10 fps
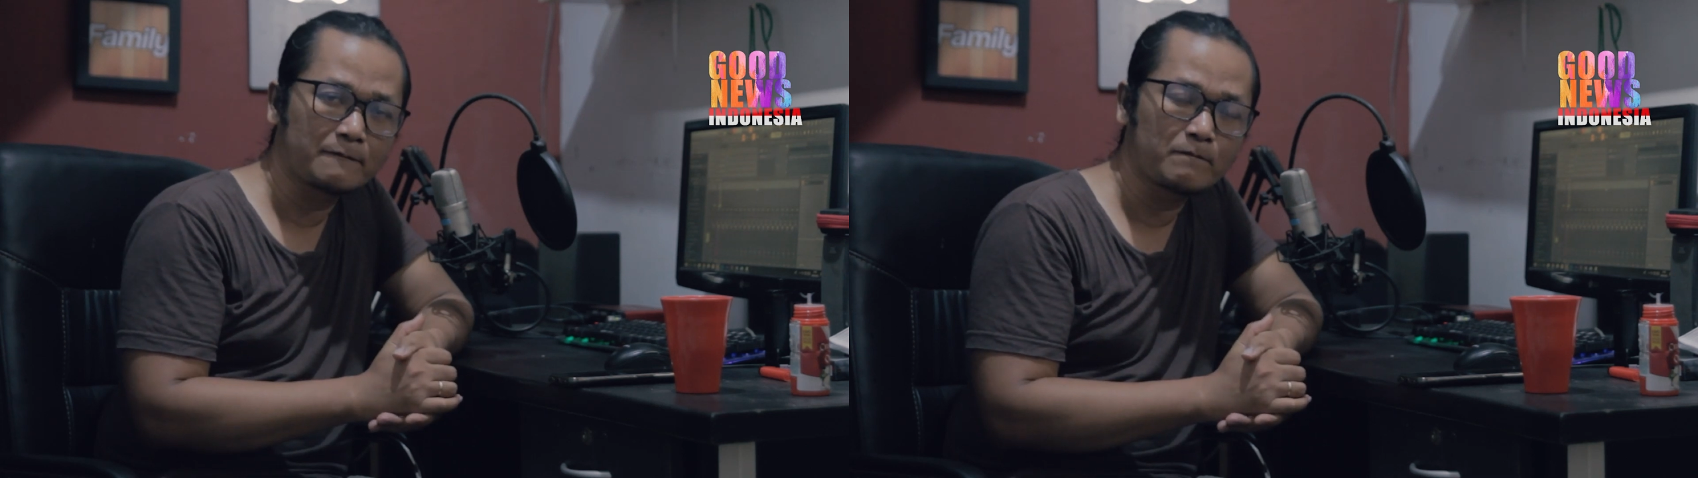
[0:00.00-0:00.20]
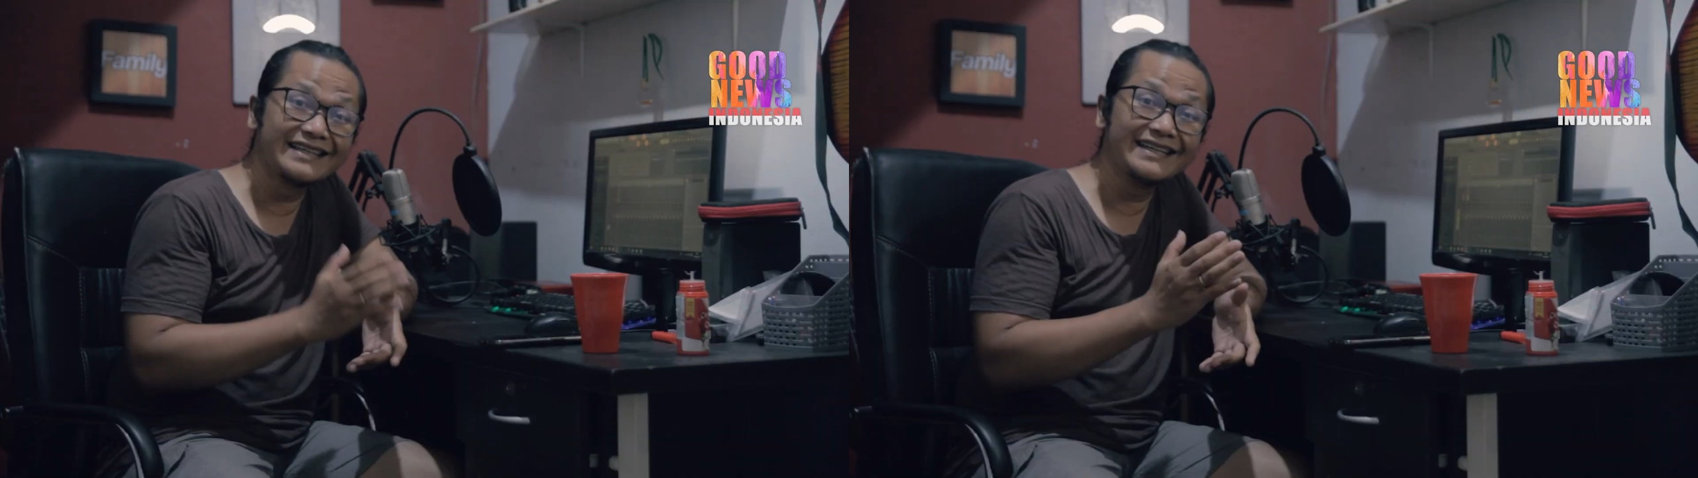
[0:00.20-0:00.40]

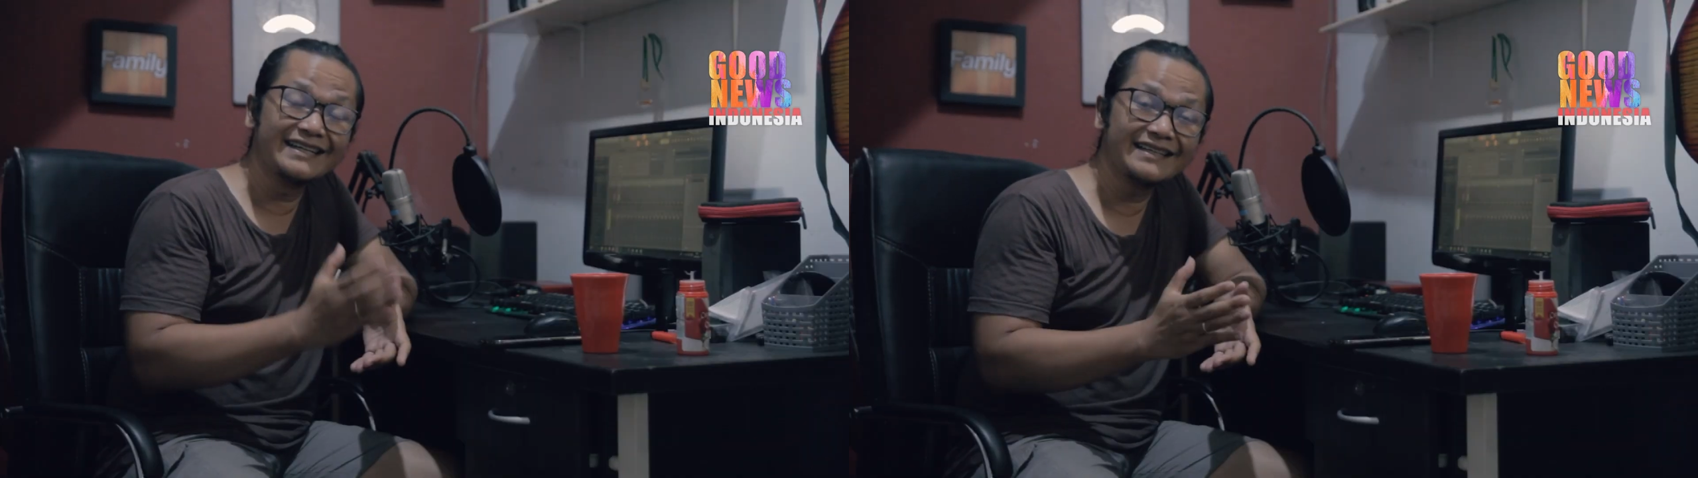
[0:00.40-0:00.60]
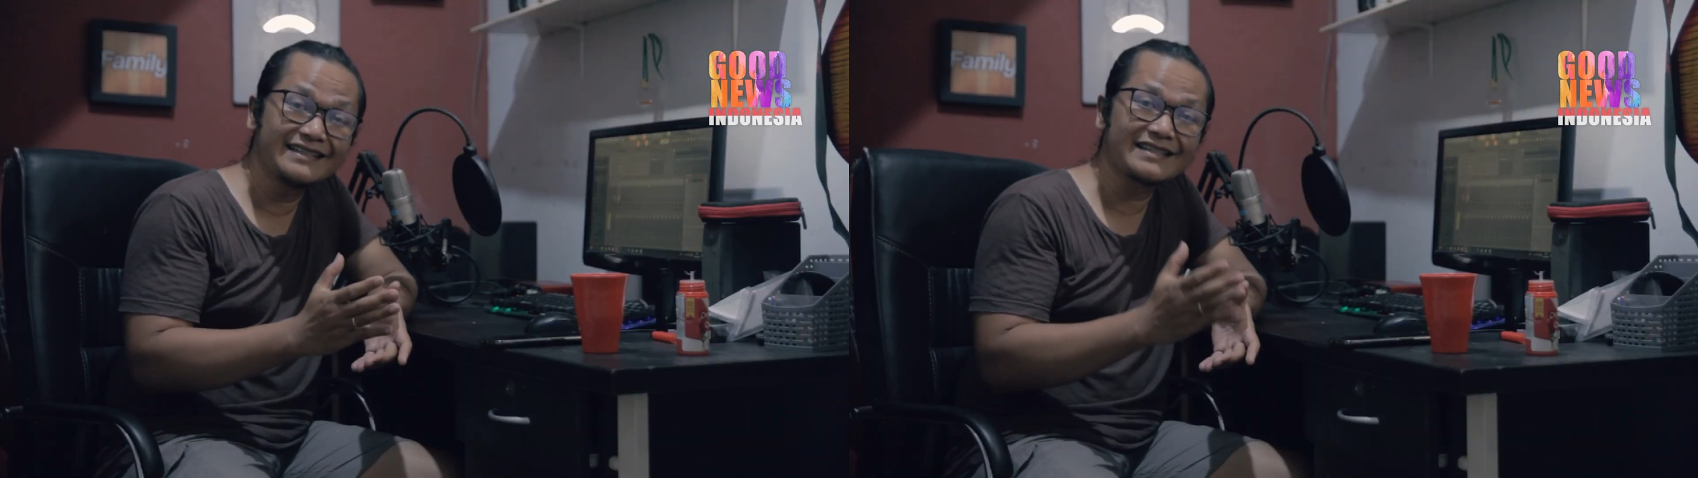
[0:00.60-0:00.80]

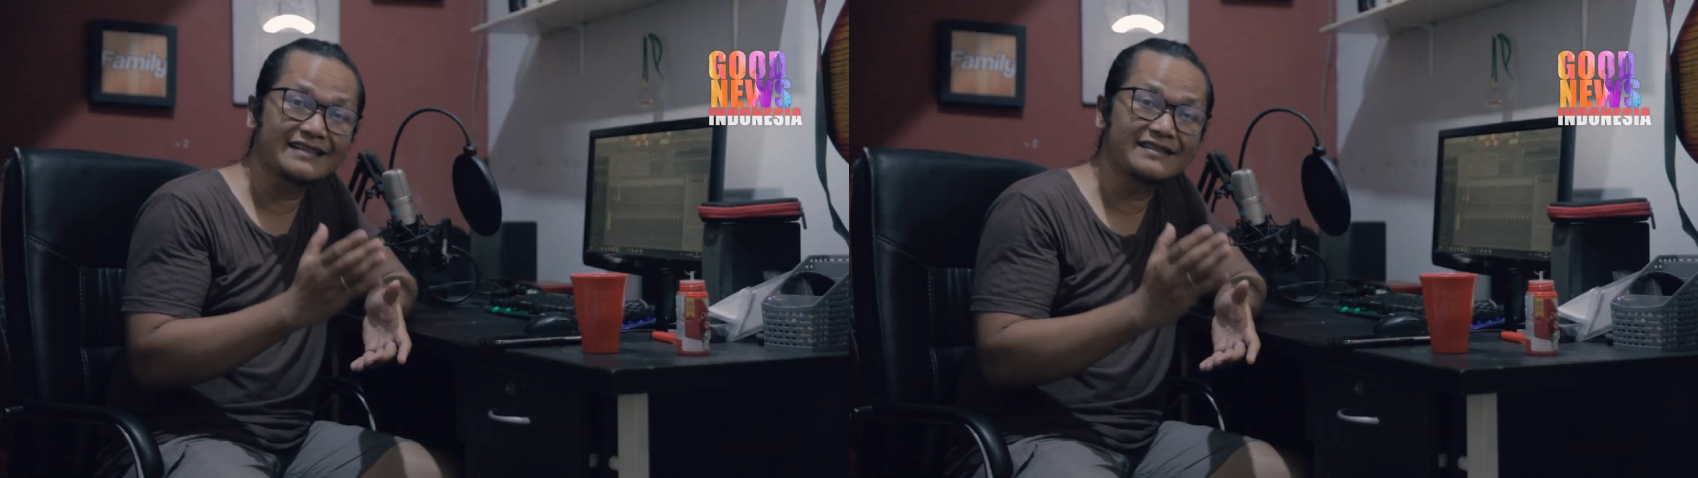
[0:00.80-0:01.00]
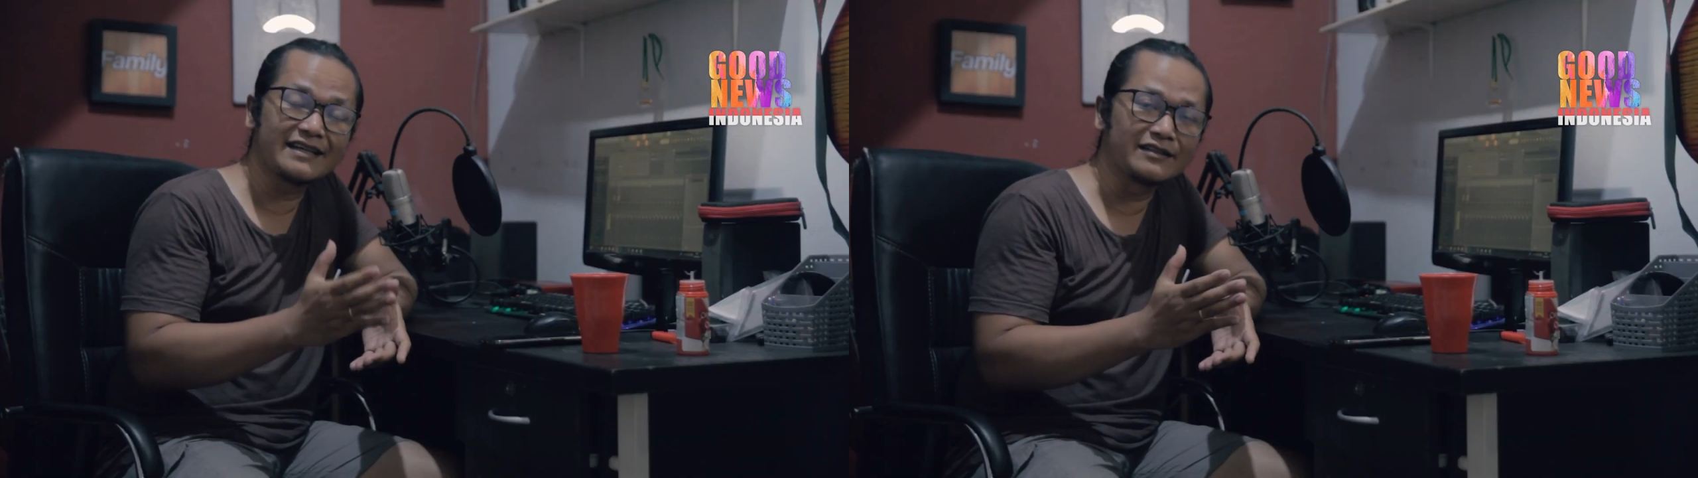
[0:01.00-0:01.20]

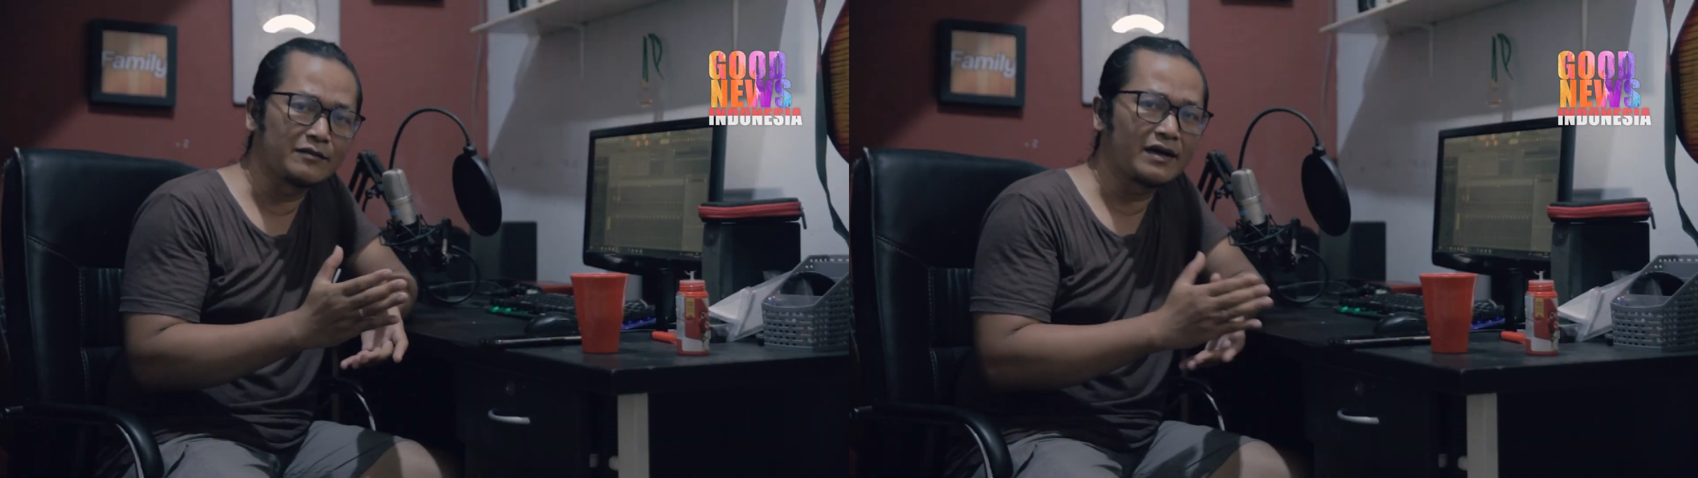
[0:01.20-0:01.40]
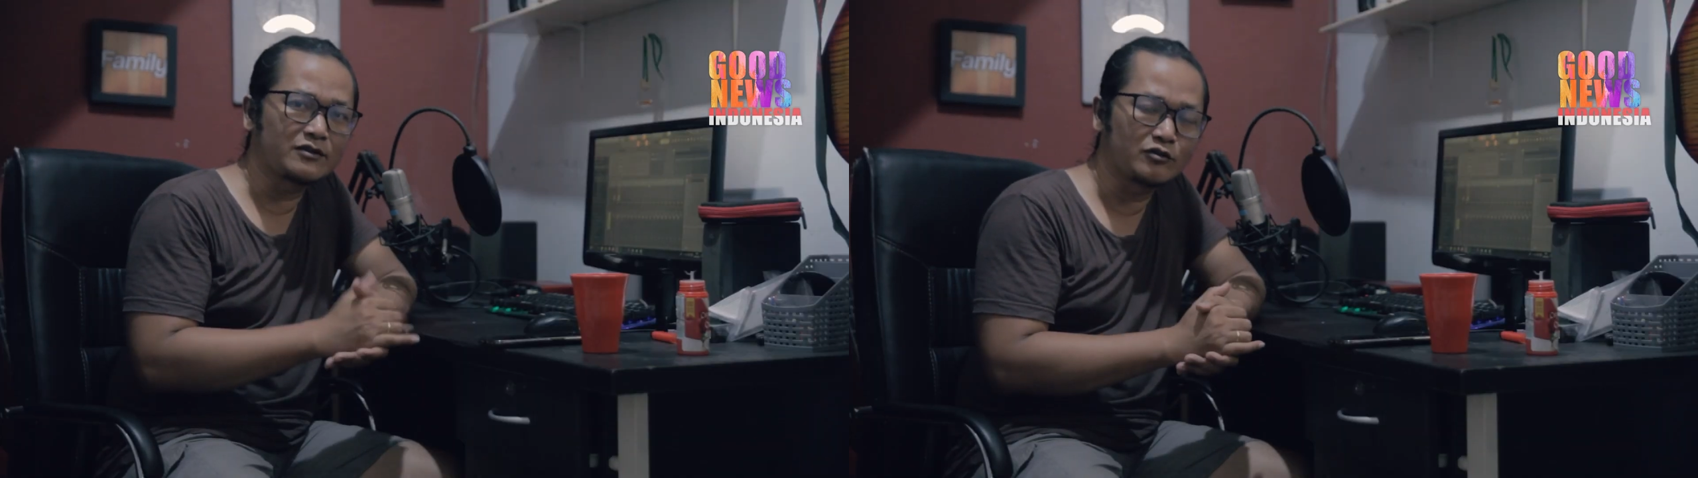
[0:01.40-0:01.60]
Hilirisasi yang dimaksud